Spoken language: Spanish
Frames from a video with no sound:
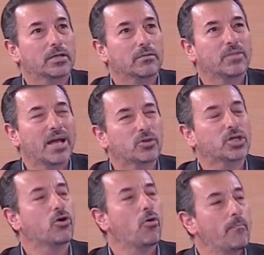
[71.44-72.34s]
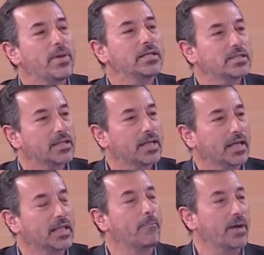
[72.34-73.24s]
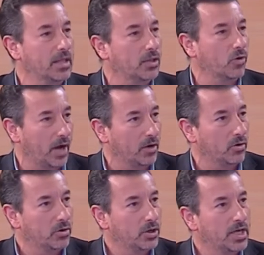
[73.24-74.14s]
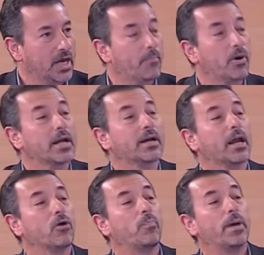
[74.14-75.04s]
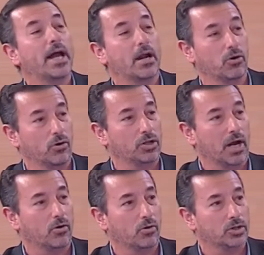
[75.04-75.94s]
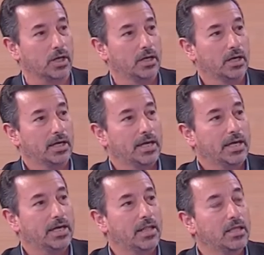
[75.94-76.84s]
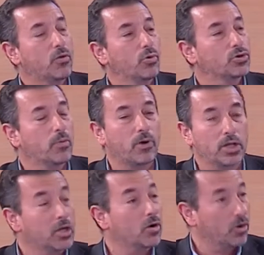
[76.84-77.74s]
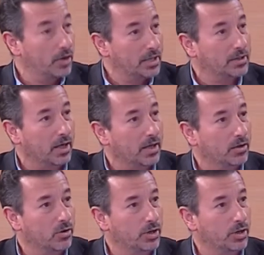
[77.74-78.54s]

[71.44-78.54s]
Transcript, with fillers: digamos, se convencen de que están perdiendo algo y que pueden recuperar otra cosa. Y el discurso político conecta con